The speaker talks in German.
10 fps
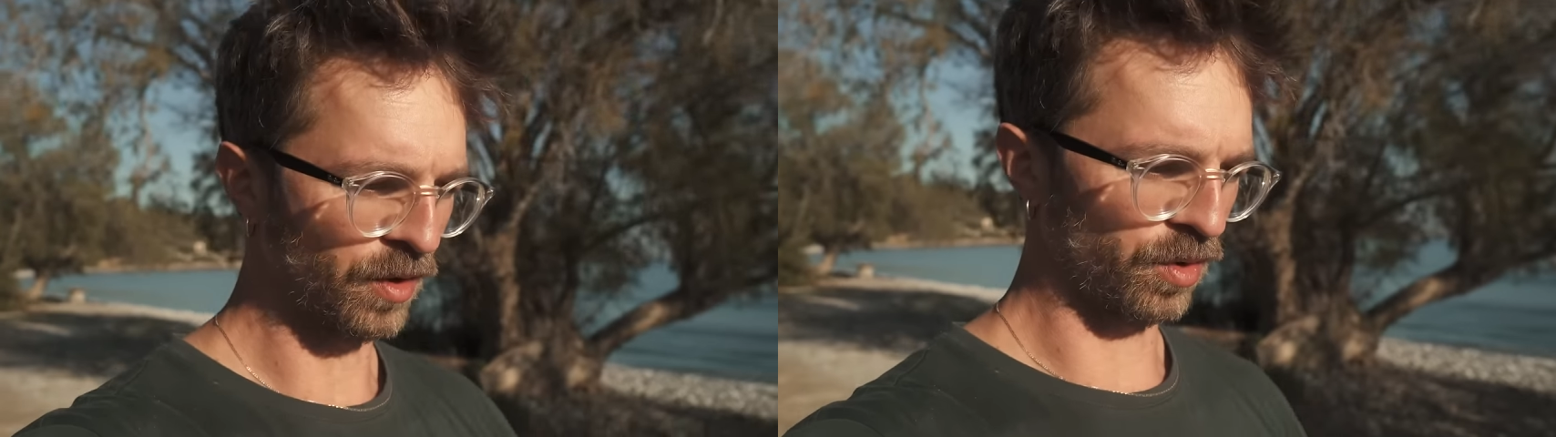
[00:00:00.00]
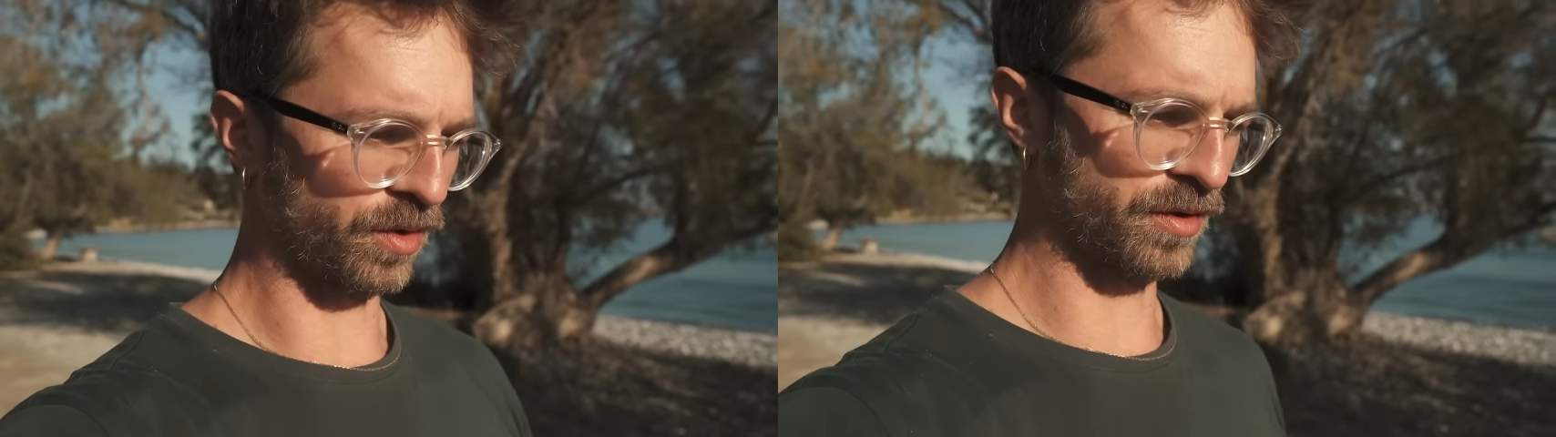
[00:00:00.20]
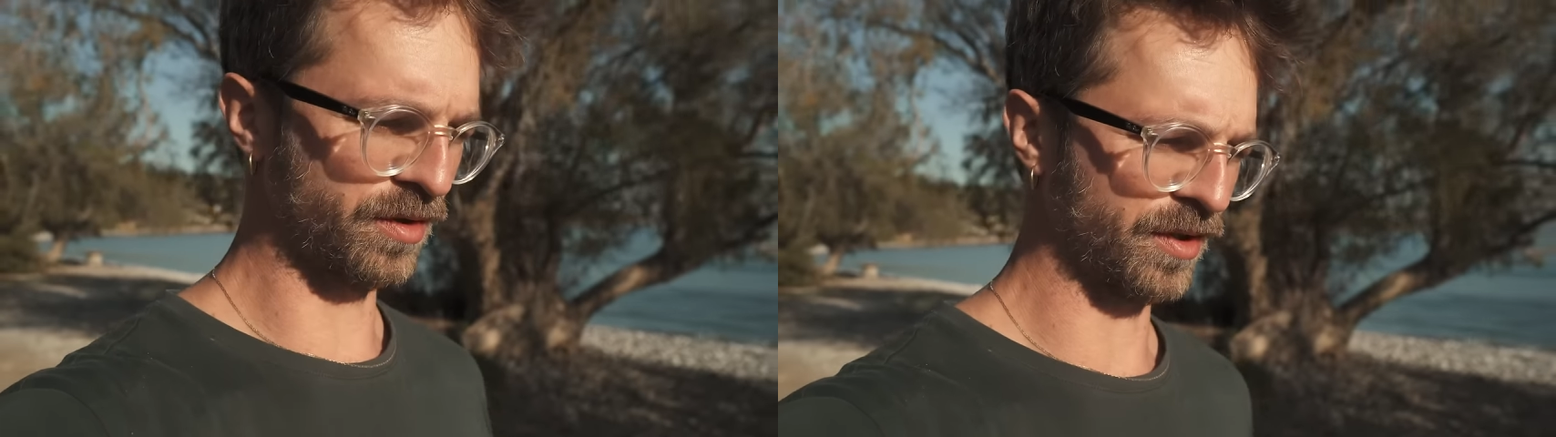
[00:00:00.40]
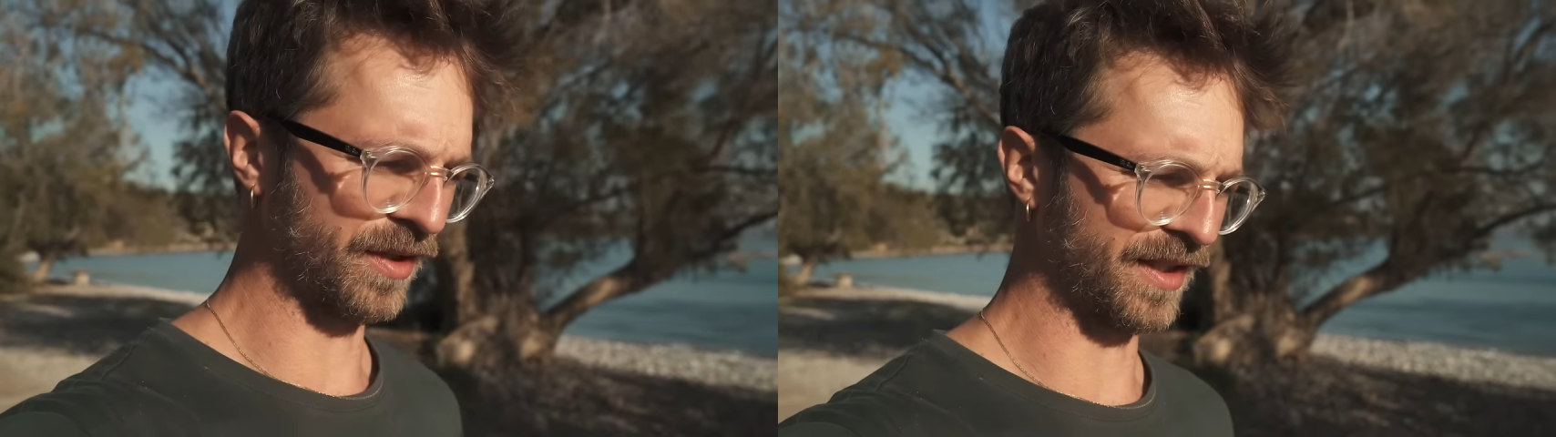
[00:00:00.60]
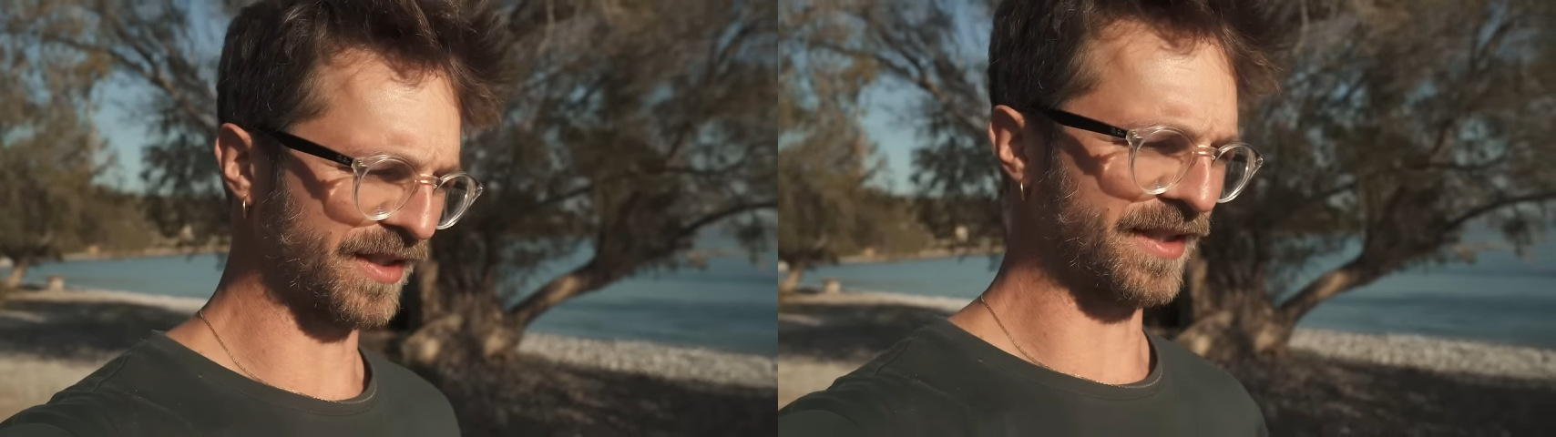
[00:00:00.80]
und
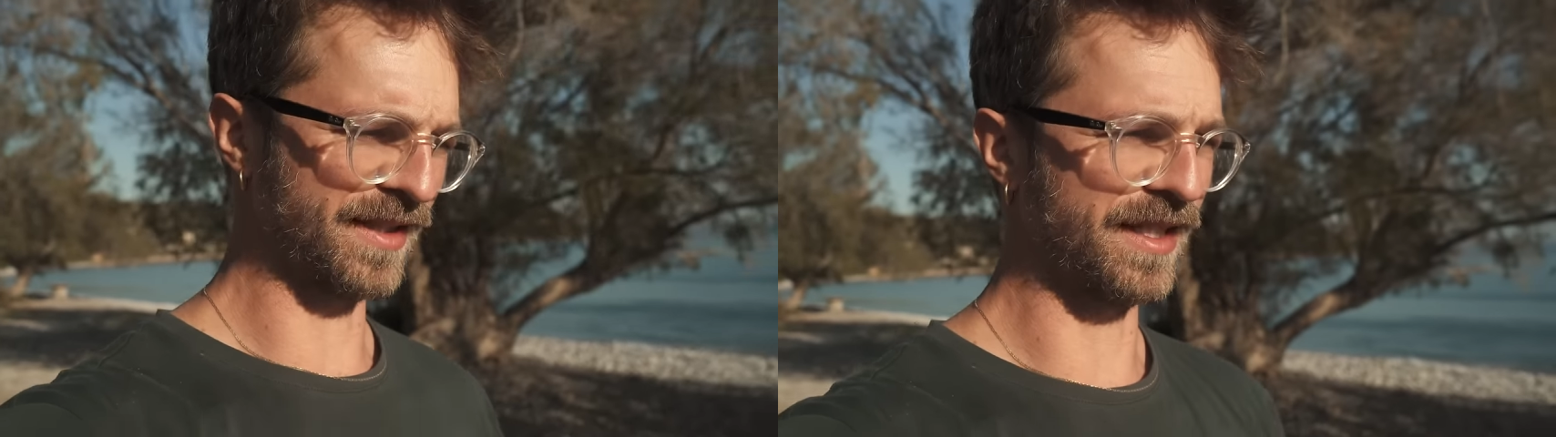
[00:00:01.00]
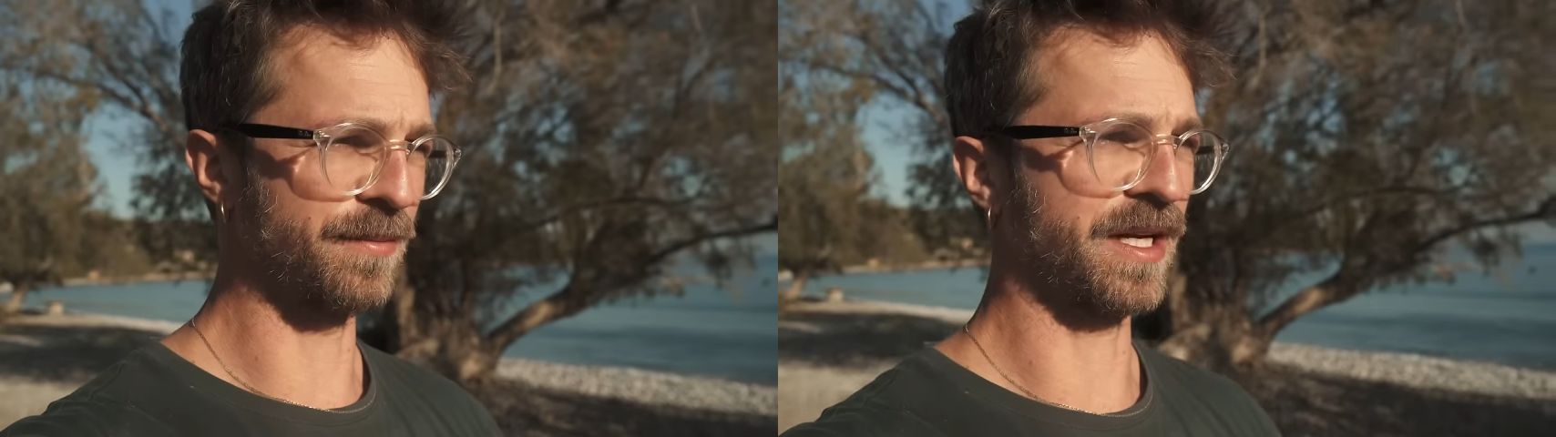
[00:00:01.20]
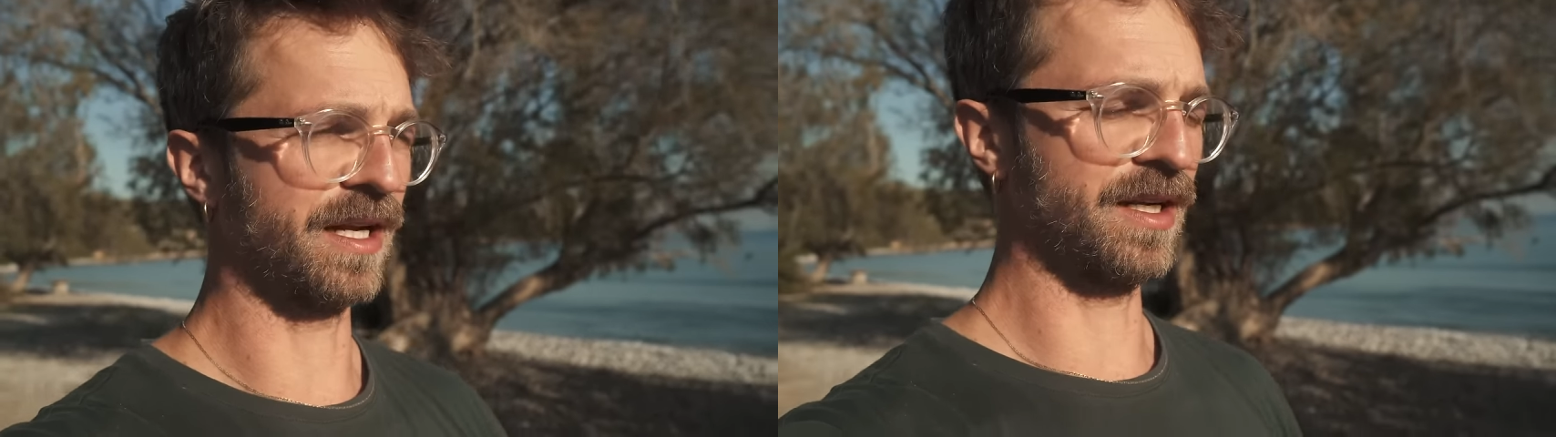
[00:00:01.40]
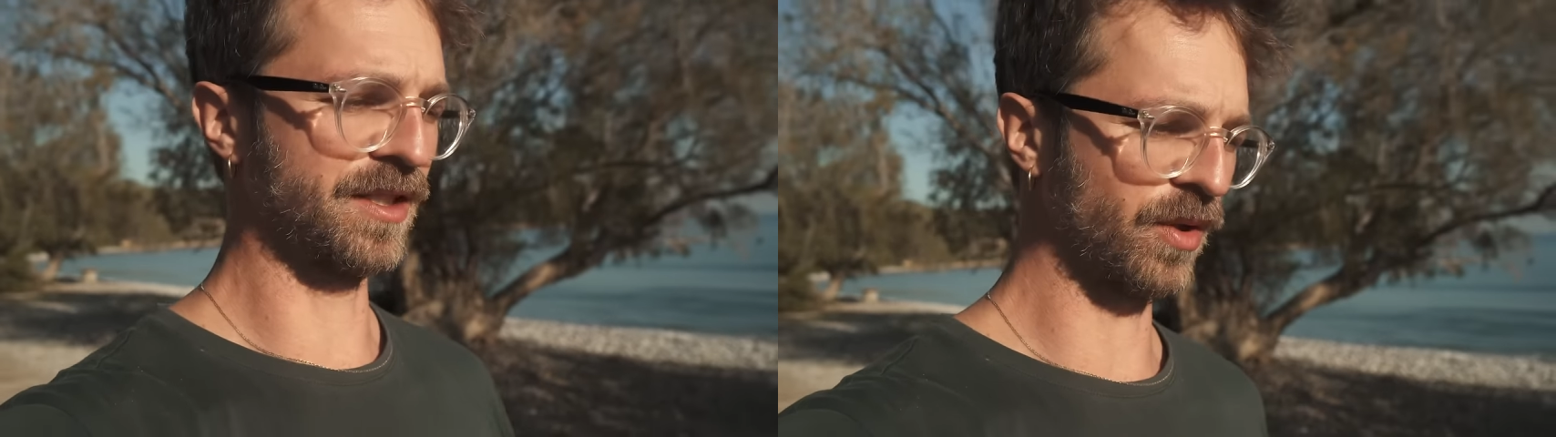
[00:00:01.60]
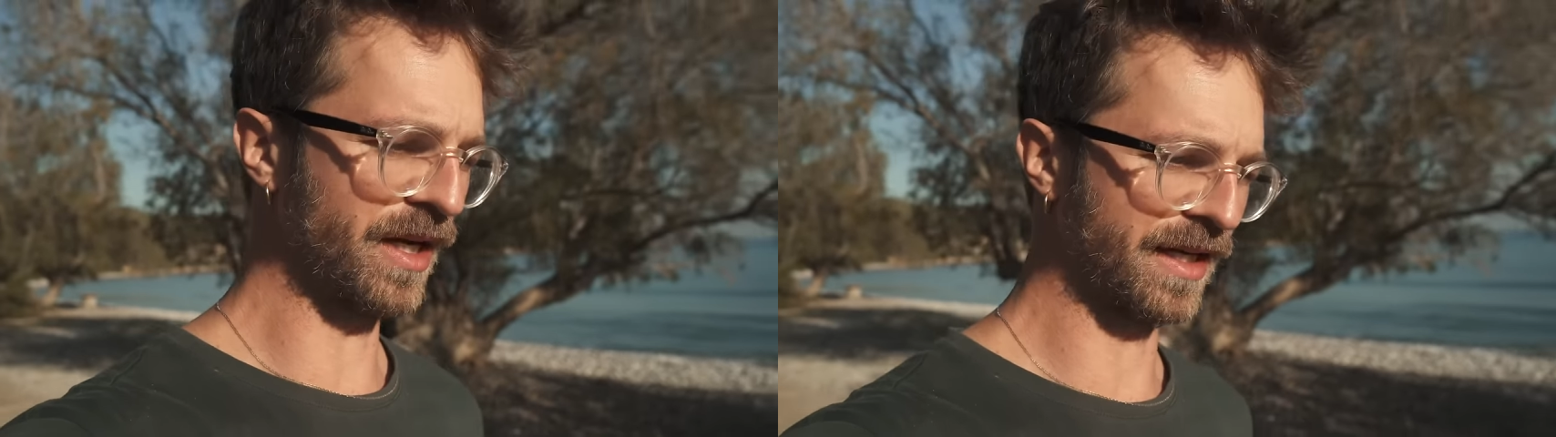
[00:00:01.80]
das hat sich ja
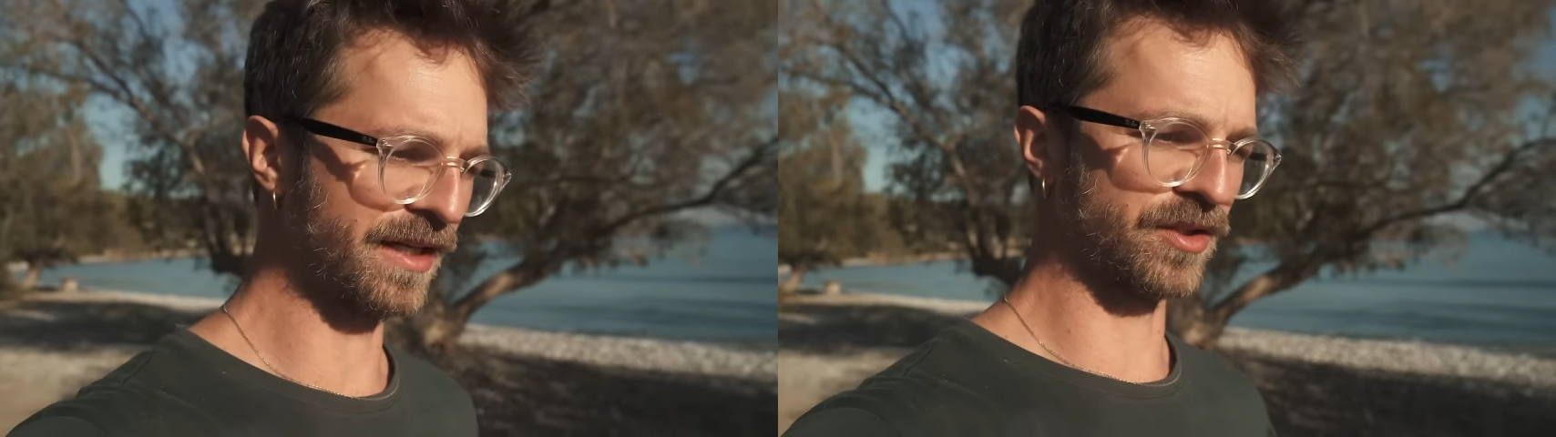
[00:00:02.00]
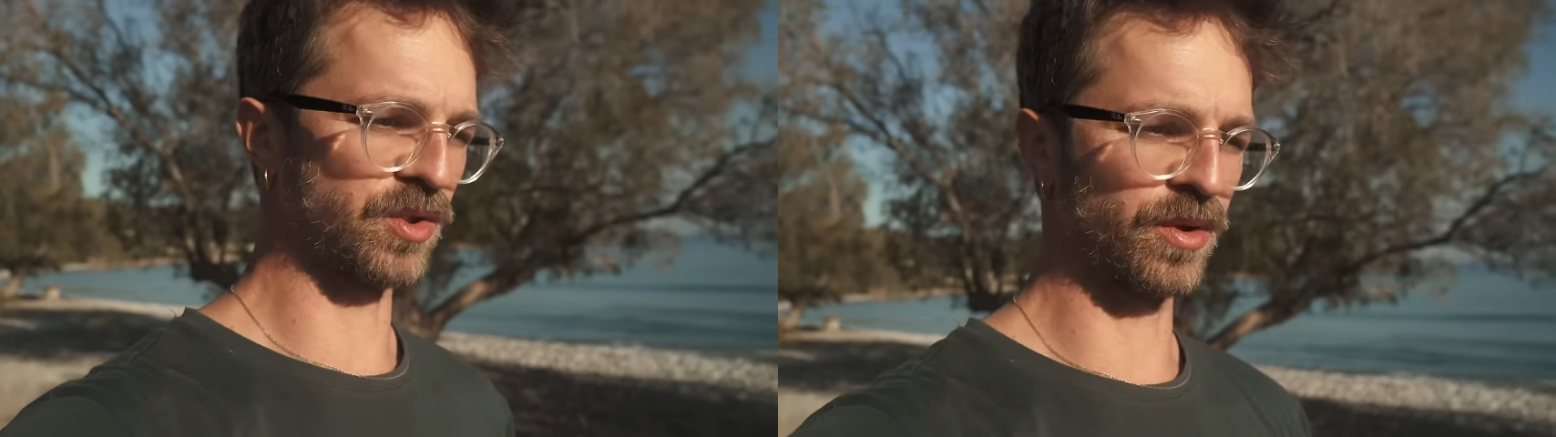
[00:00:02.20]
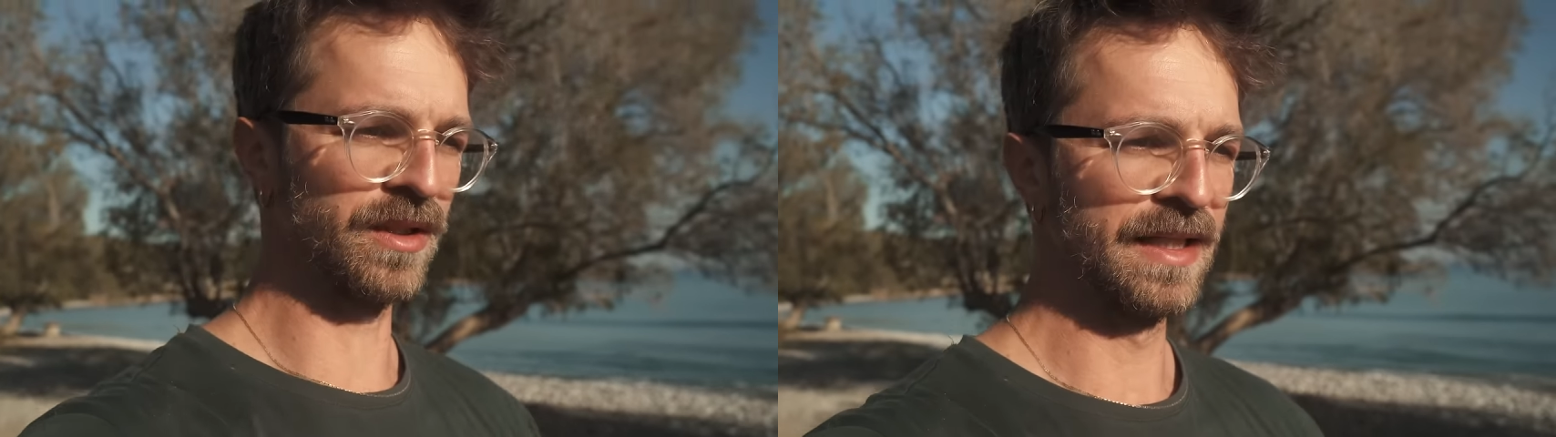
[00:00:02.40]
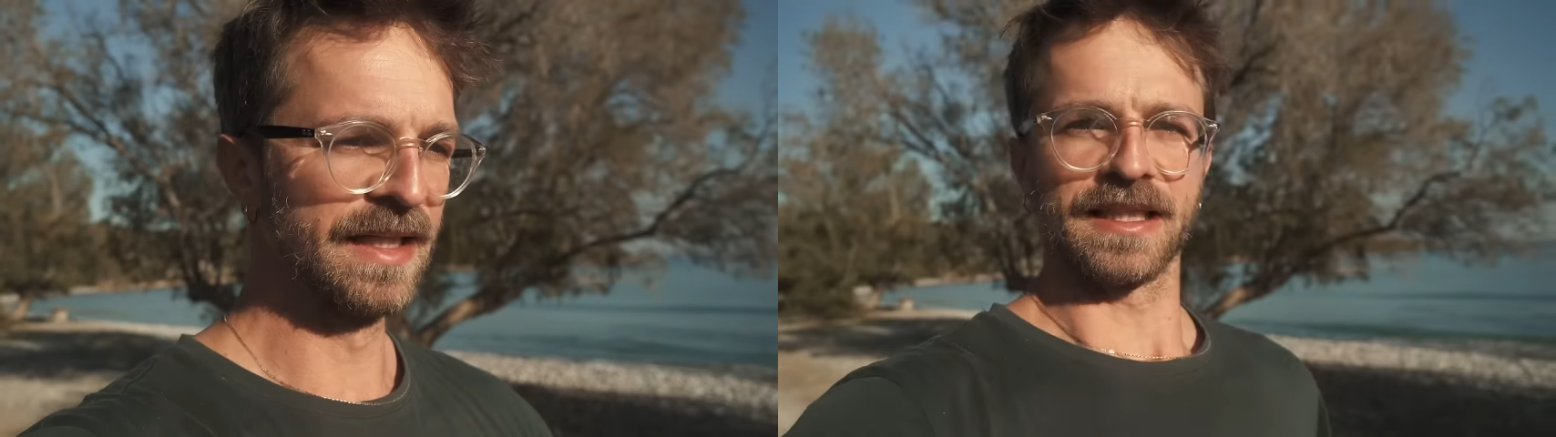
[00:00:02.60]
bekanntlich so lange hingezogen,